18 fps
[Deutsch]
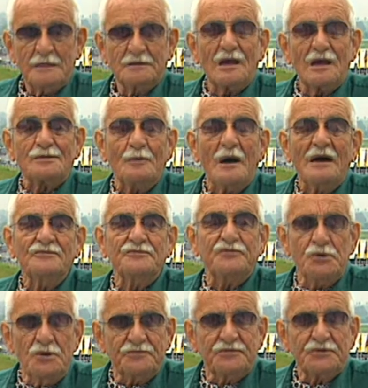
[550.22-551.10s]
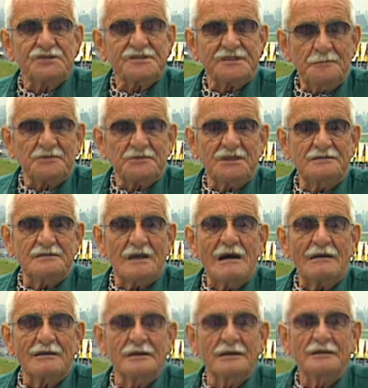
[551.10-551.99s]
Das waren 75
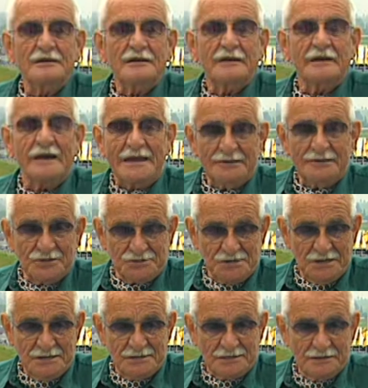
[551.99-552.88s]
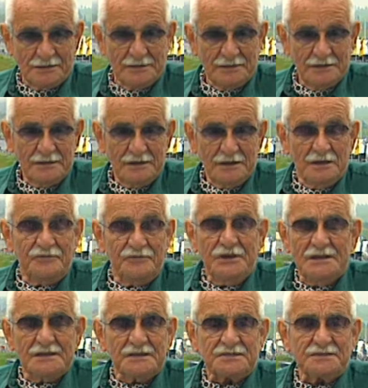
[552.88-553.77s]
Jahre Renngeschichte.
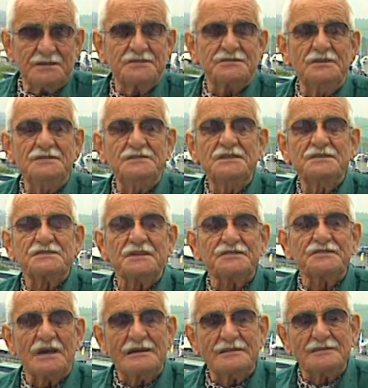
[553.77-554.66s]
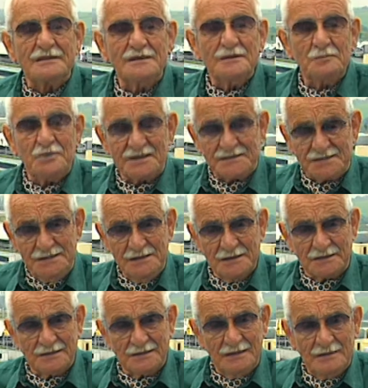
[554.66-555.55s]
Vieles ist in dieser Zeit
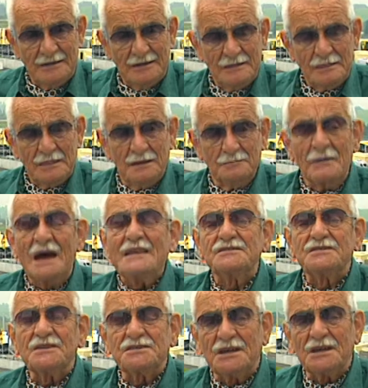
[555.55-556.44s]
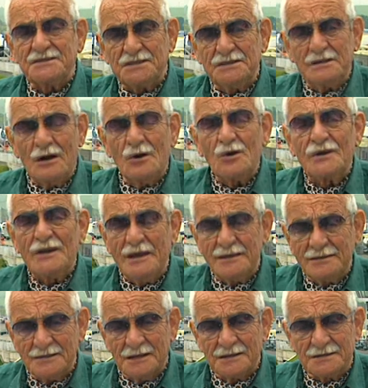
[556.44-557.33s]
passiert. Manches hat sich auch
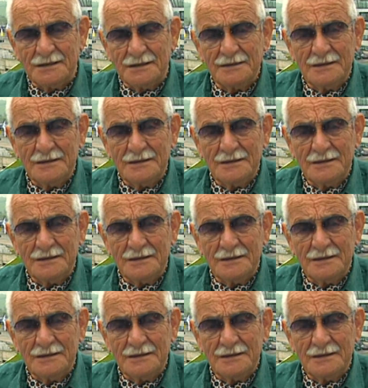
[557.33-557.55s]
geändert.